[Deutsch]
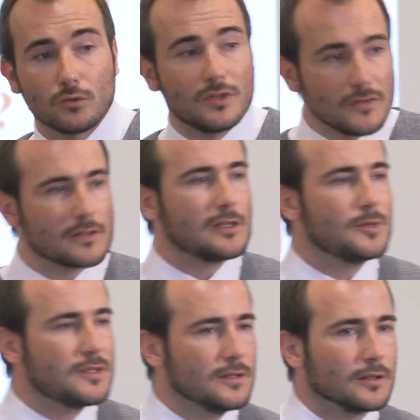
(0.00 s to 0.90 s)
und die sind
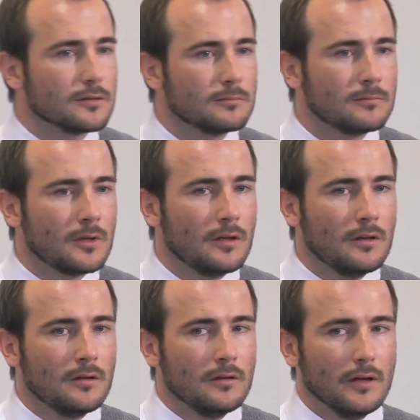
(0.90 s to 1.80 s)
limitiert.
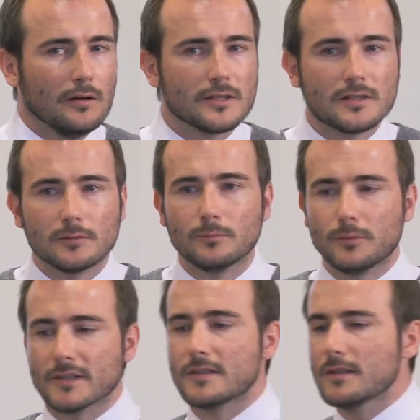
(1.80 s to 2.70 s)
Ja, was hier
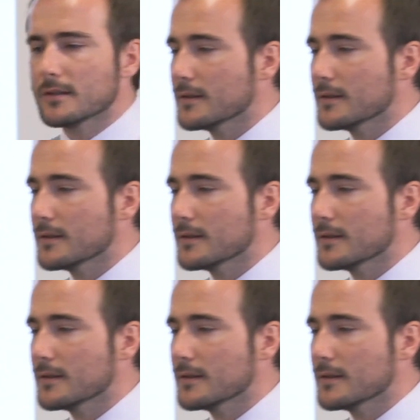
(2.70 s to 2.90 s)
passiert